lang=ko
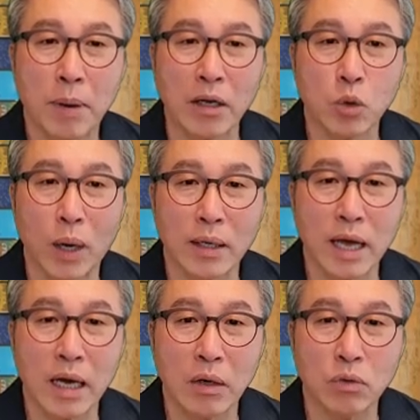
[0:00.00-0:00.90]
바른
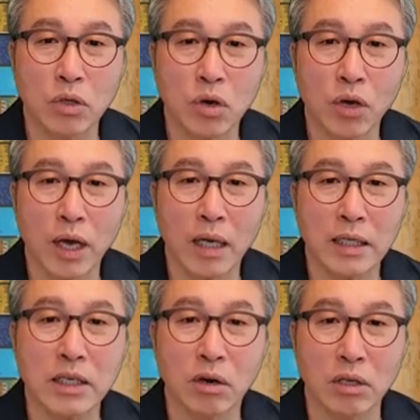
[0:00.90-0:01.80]
관계 가운데 서게
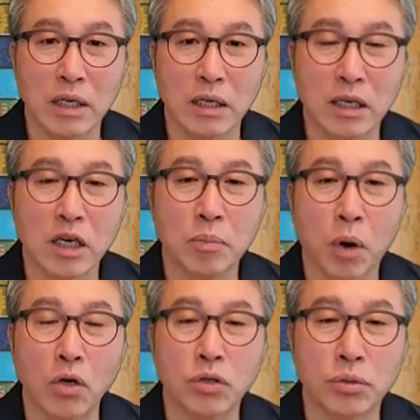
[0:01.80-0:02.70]
하는 그런 일들을
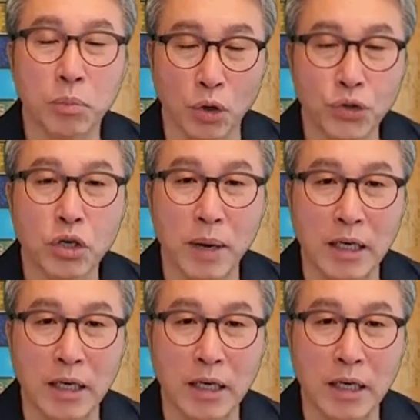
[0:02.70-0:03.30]
멀, 먼저